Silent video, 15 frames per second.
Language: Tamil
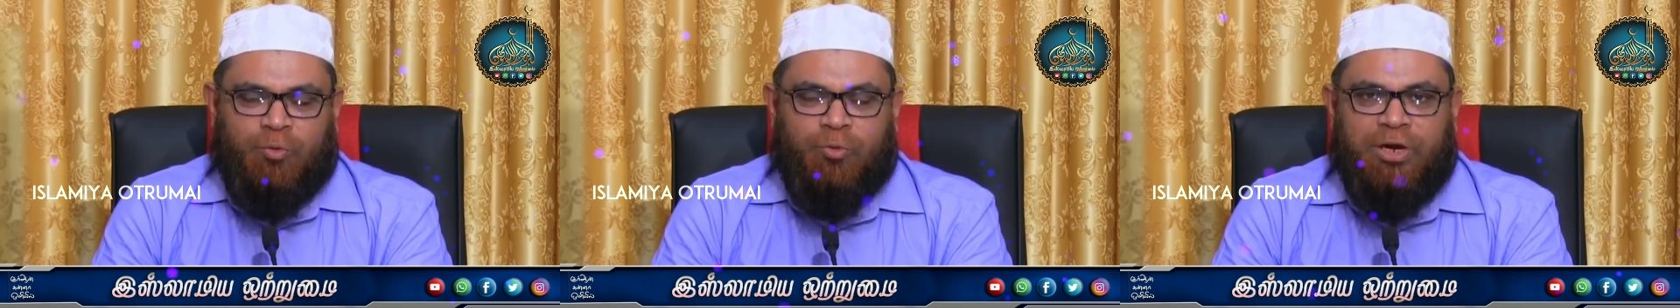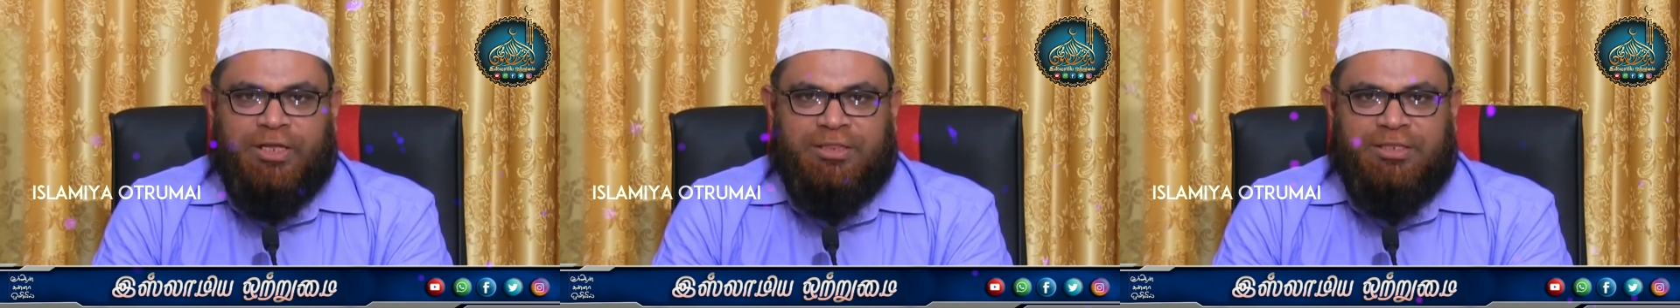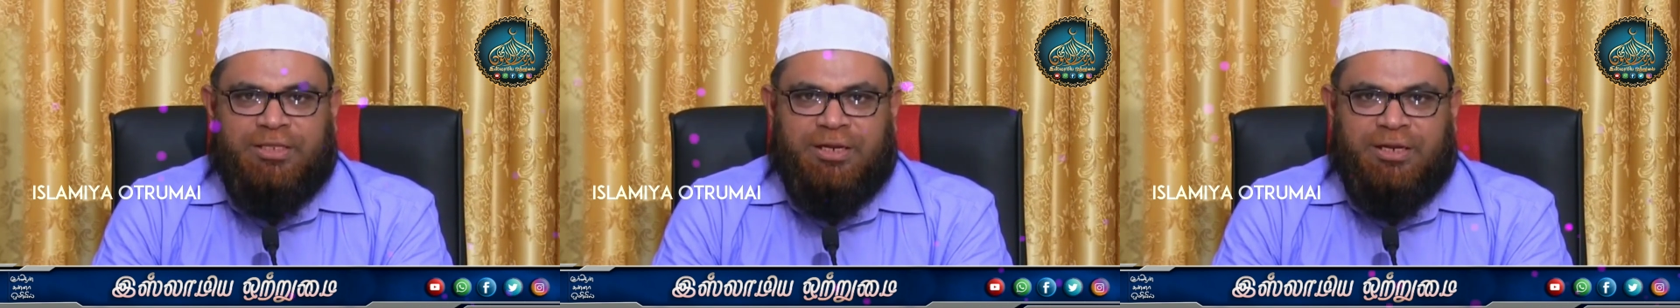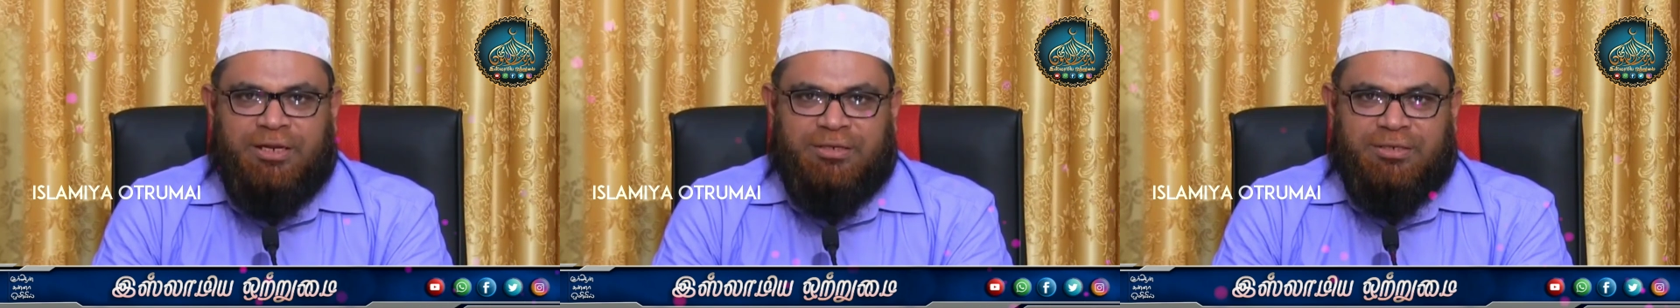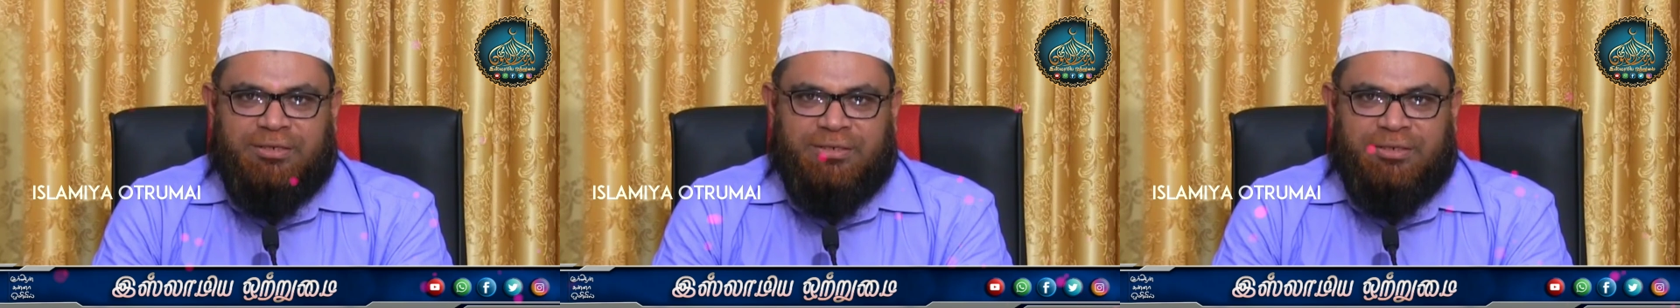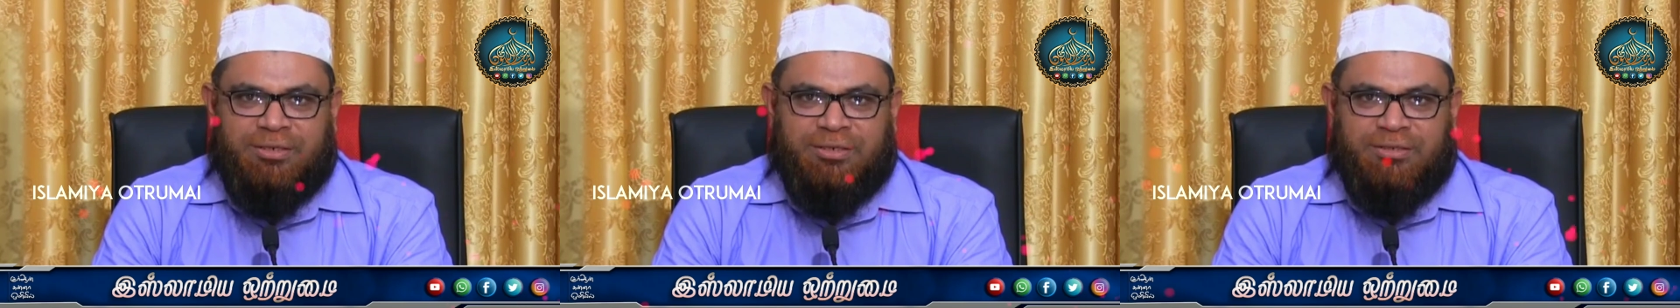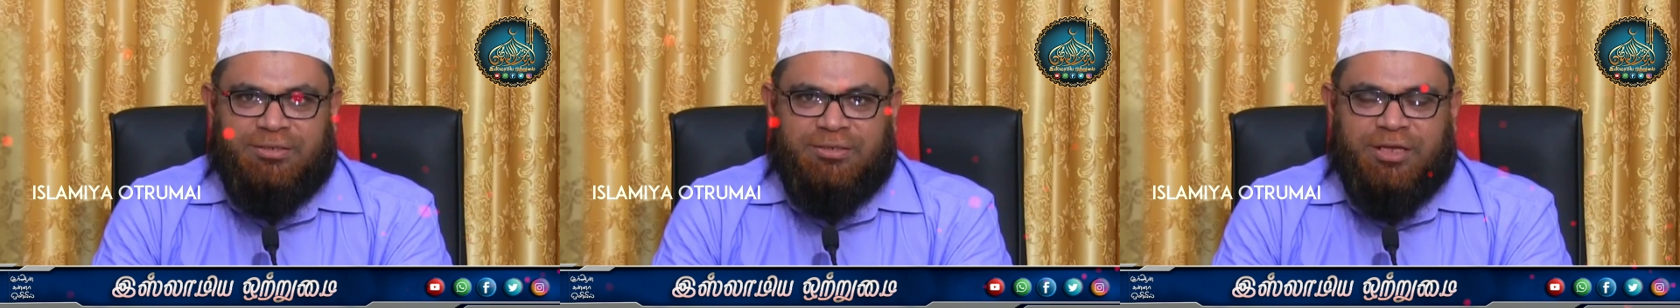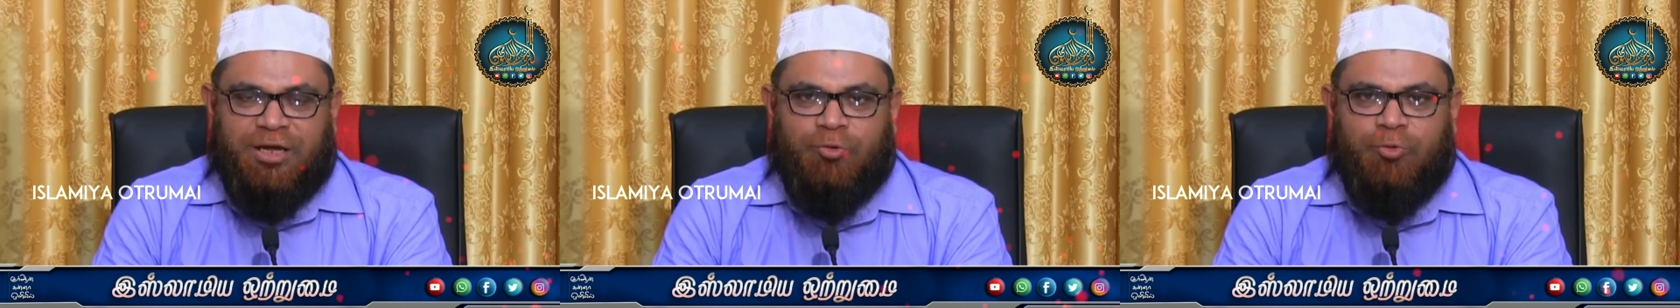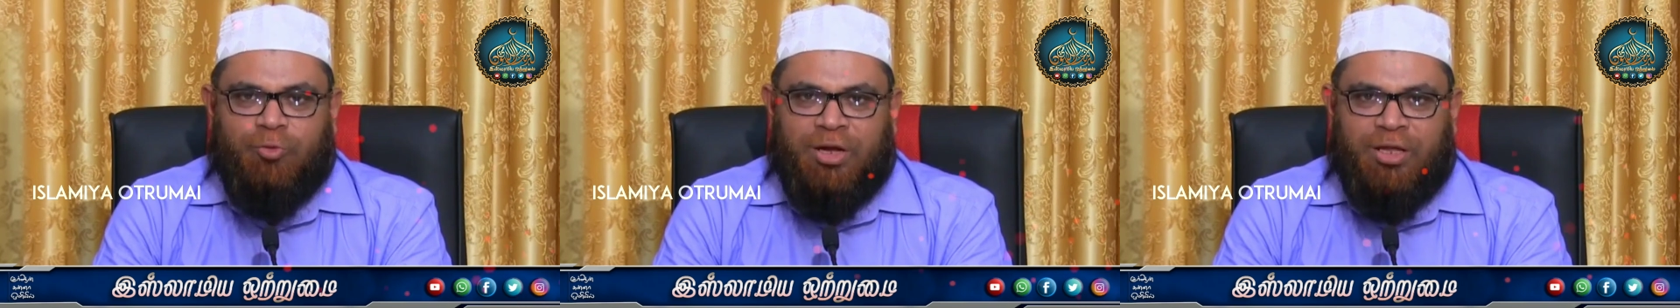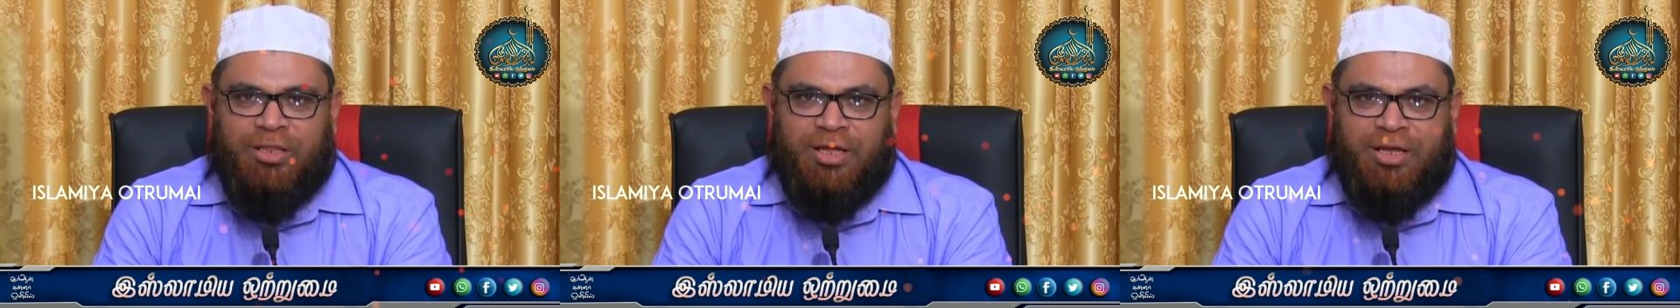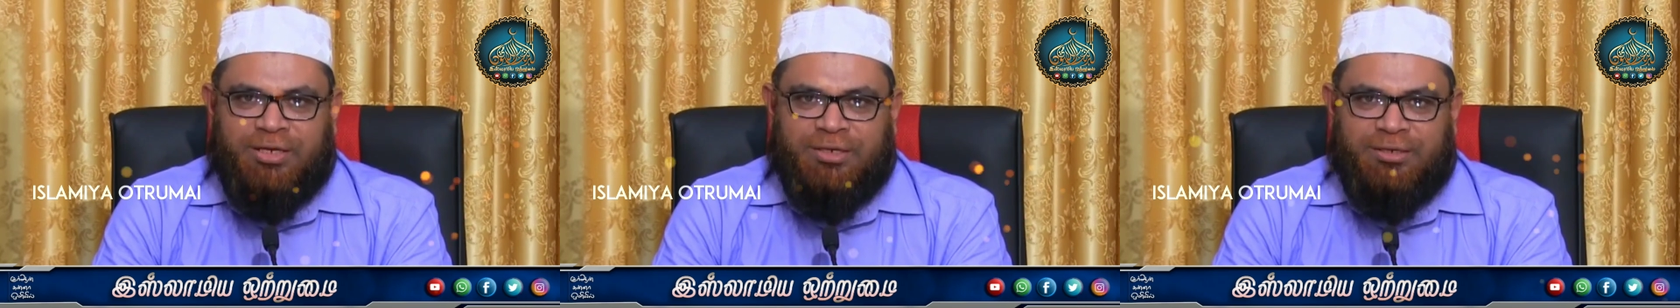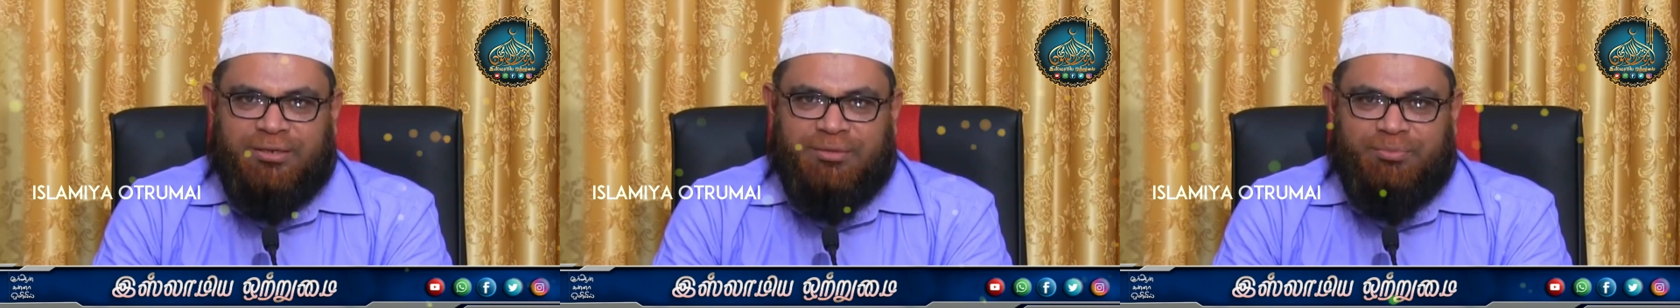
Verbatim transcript: உள்ளத்தில் தக்குவாதான்